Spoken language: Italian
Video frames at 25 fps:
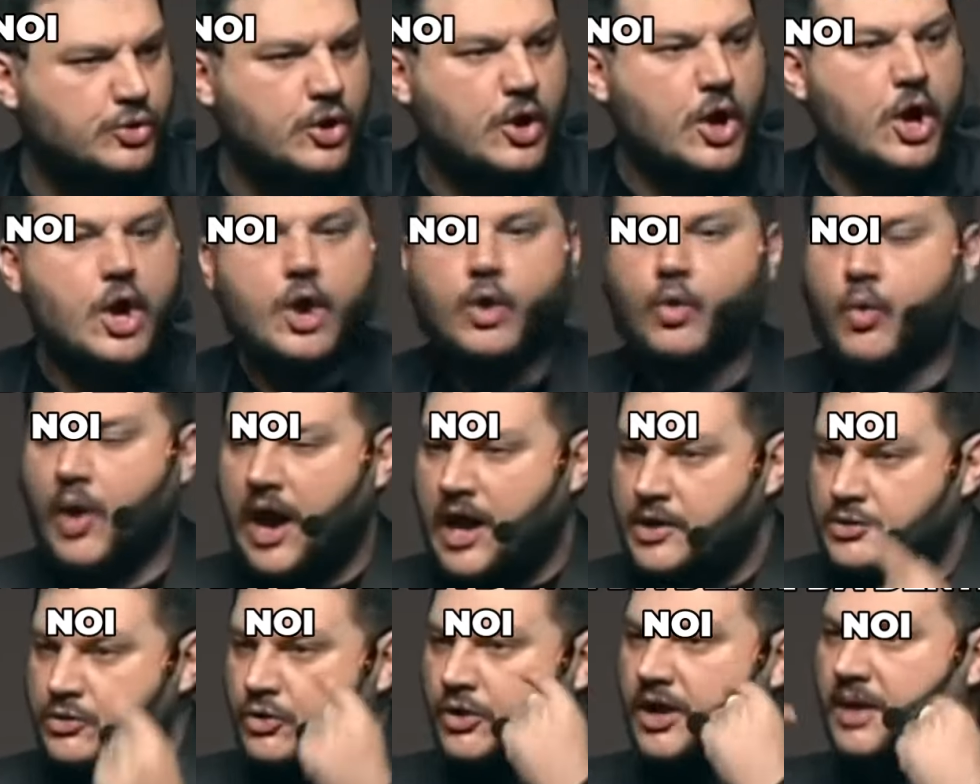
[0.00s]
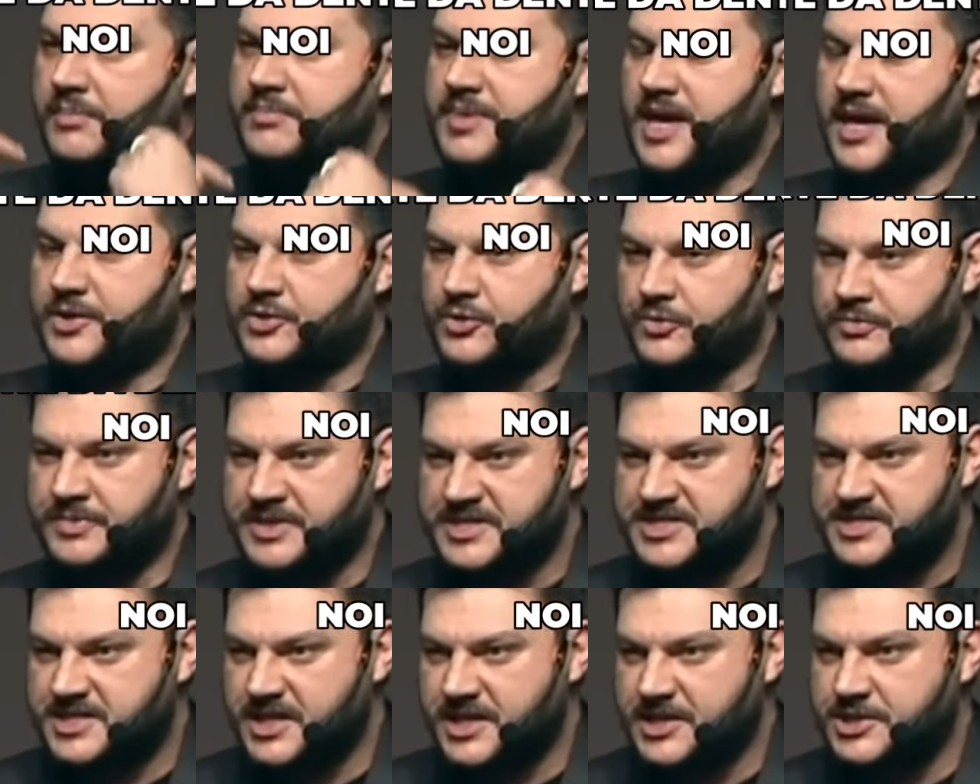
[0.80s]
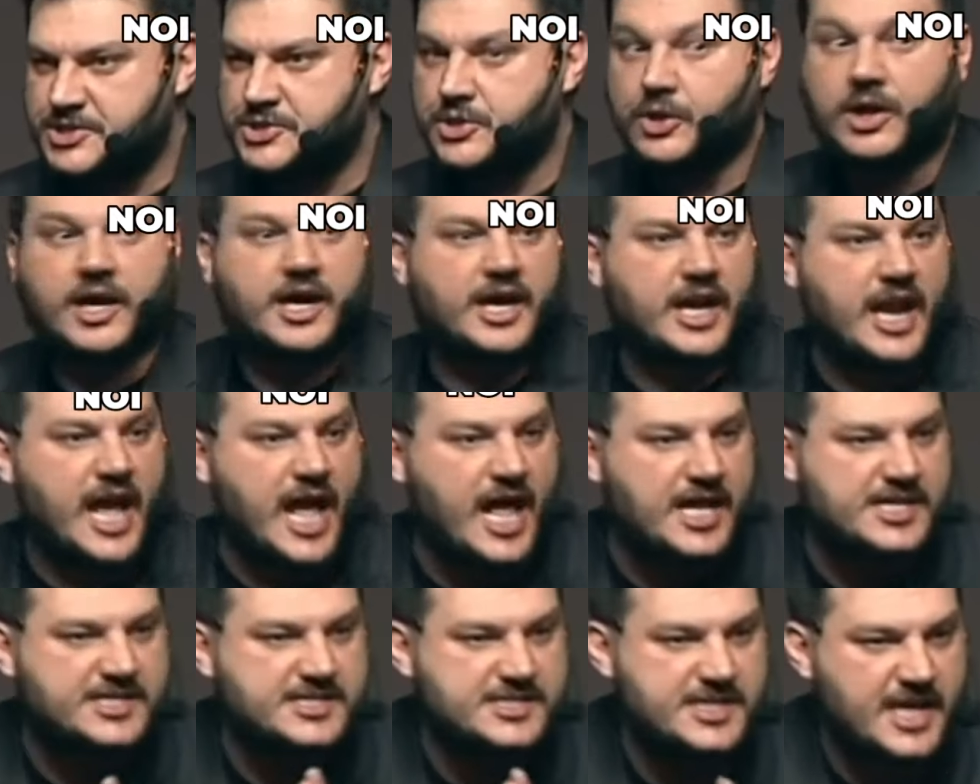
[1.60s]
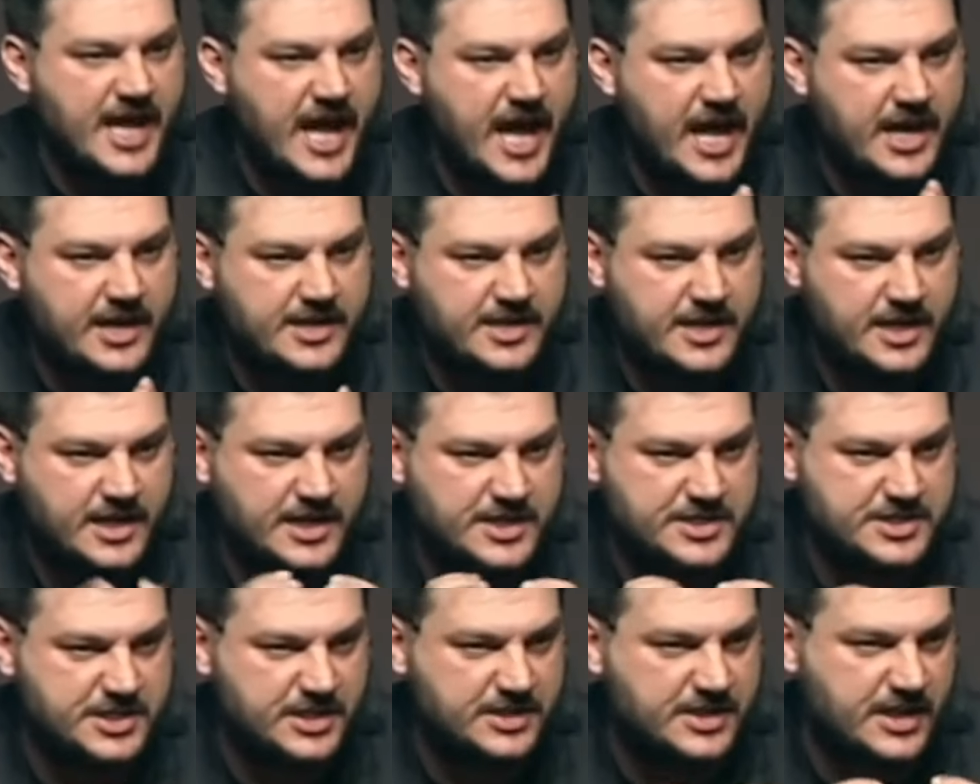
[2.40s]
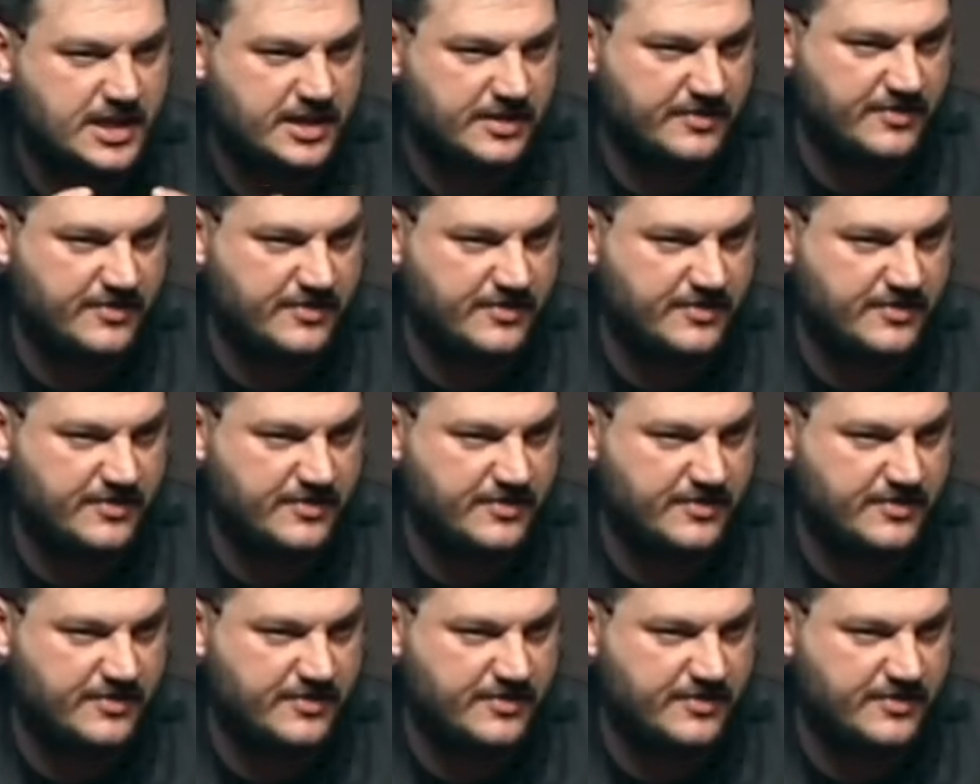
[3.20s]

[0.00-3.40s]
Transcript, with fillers: tutto. Quando ho cambiato me stesso, grazie Ernie che siete